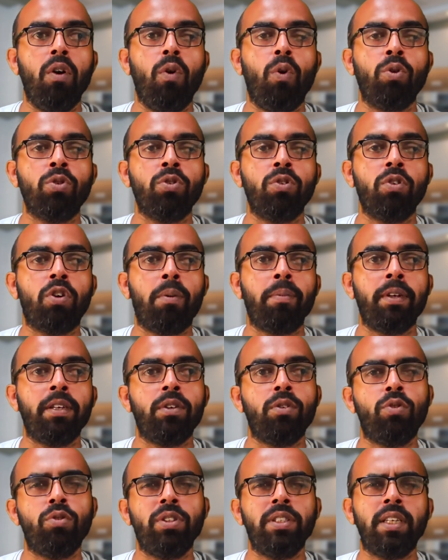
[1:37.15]
ওজন
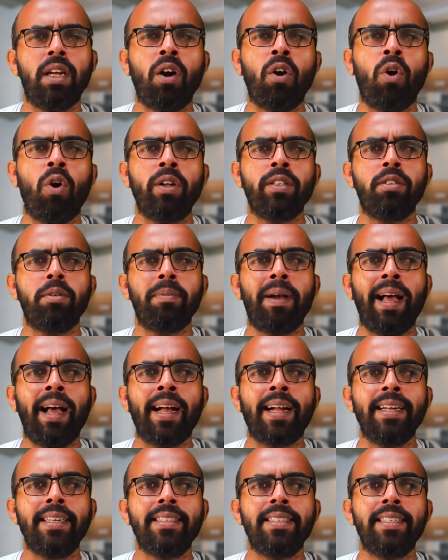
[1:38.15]
কমানোর গতিটা হয়তো বা
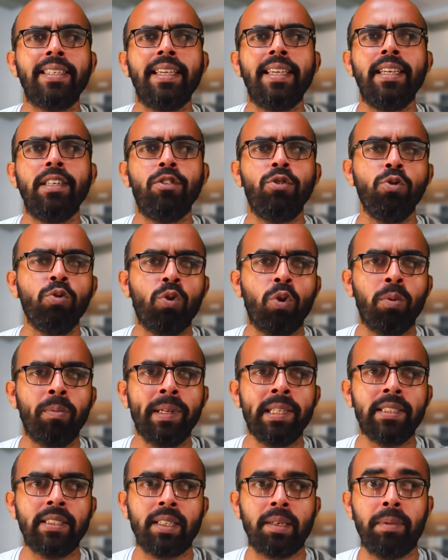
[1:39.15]
আগের থেকে একটু
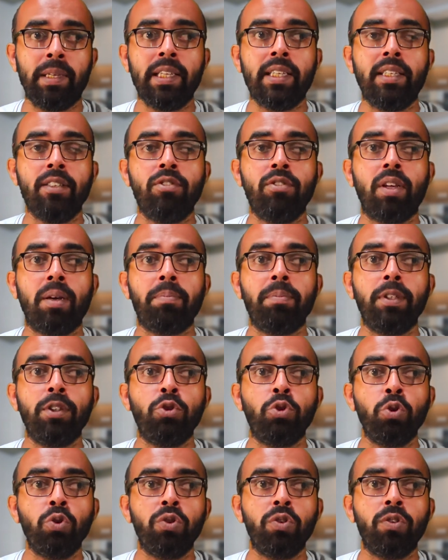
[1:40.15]
কমে যাবে কিন্তু আপনি
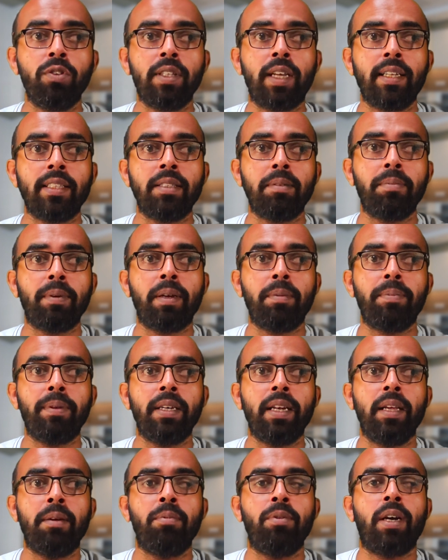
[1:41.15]
সুস্থ থাকতে পারবেন
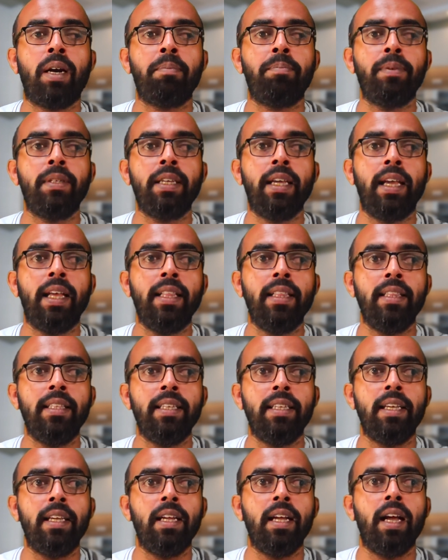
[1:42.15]
এবং আপনি হেলদি